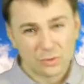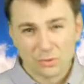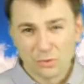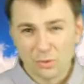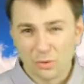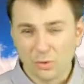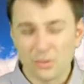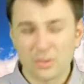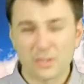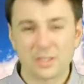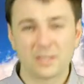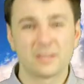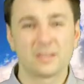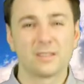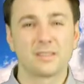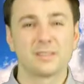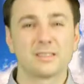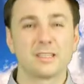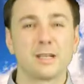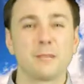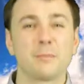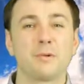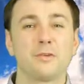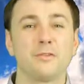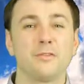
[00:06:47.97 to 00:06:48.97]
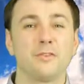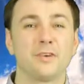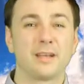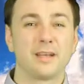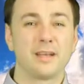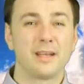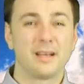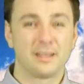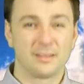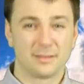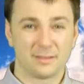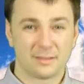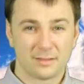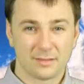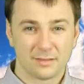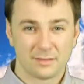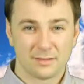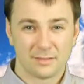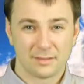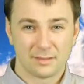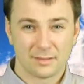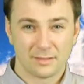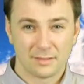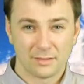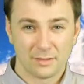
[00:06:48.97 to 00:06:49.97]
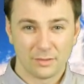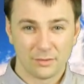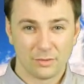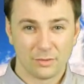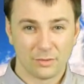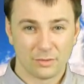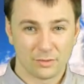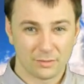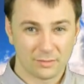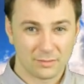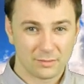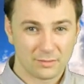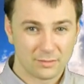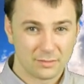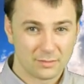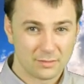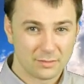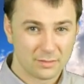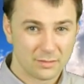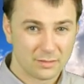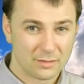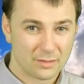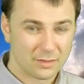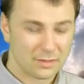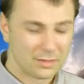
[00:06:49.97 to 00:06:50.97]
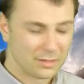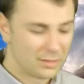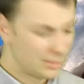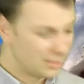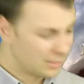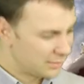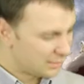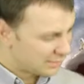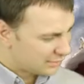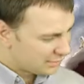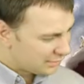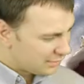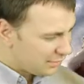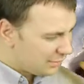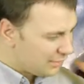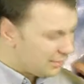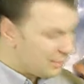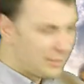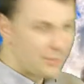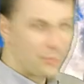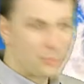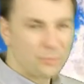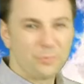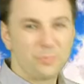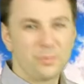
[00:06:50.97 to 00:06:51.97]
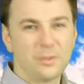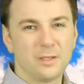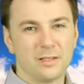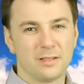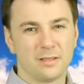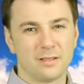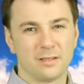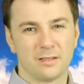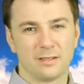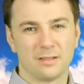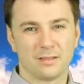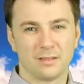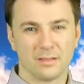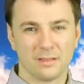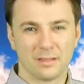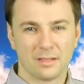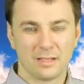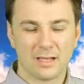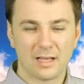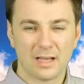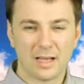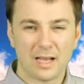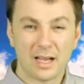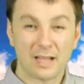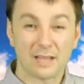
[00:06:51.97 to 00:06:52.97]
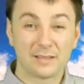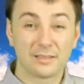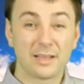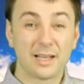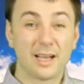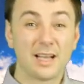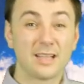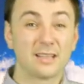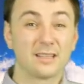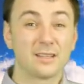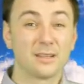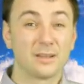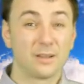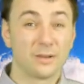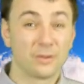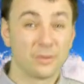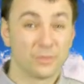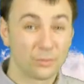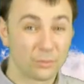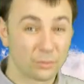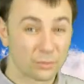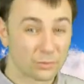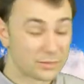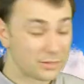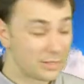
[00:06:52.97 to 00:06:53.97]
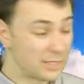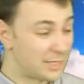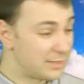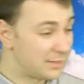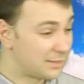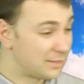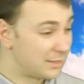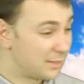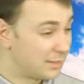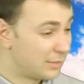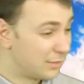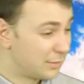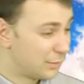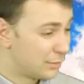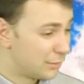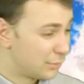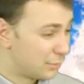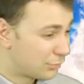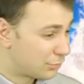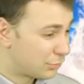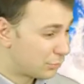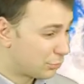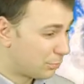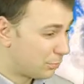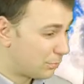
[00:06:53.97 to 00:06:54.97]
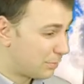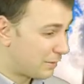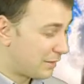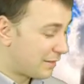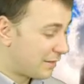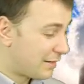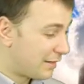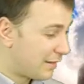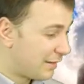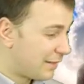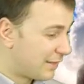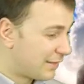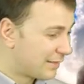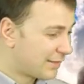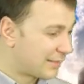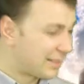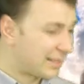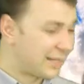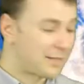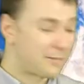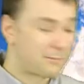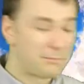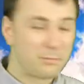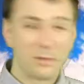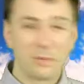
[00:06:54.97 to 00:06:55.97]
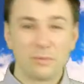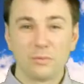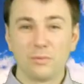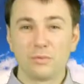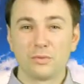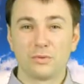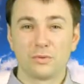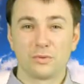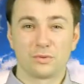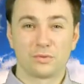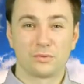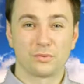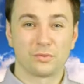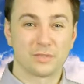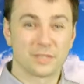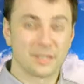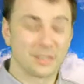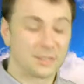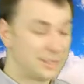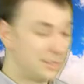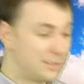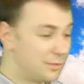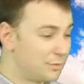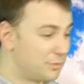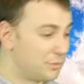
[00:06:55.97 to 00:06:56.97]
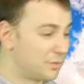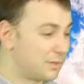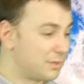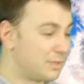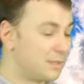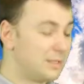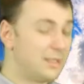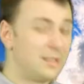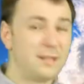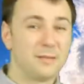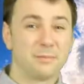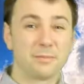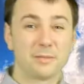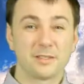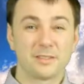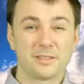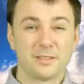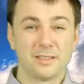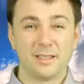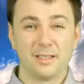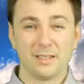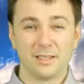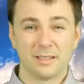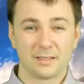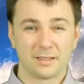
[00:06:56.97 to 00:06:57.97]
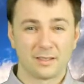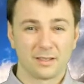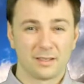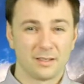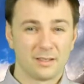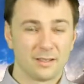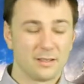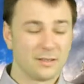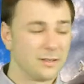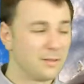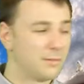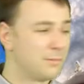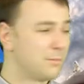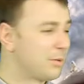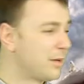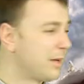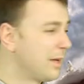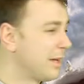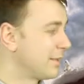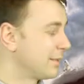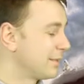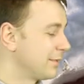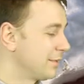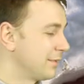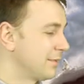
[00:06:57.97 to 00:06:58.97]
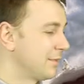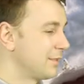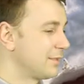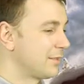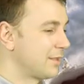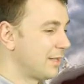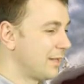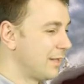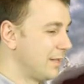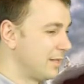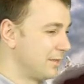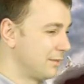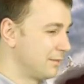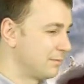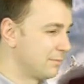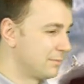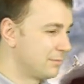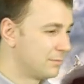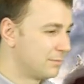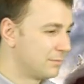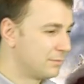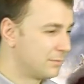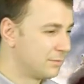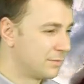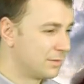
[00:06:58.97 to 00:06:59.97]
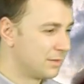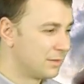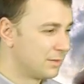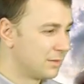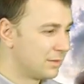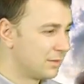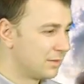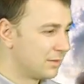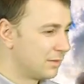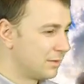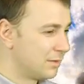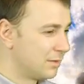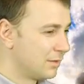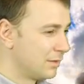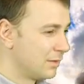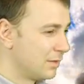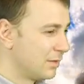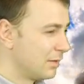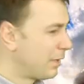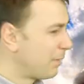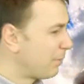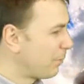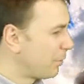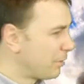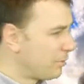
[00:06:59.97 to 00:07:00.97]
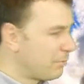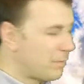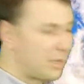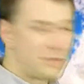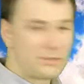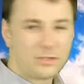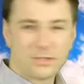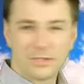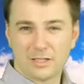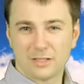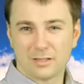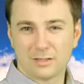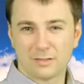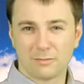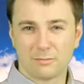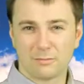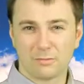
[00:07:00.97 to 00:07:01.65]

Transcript: тоже тот самый вариант идет. Не рубить, а дать, узнать, чтобы как бы удочку закинуть или посеять. Брат, сестра, я понимаю, сейчас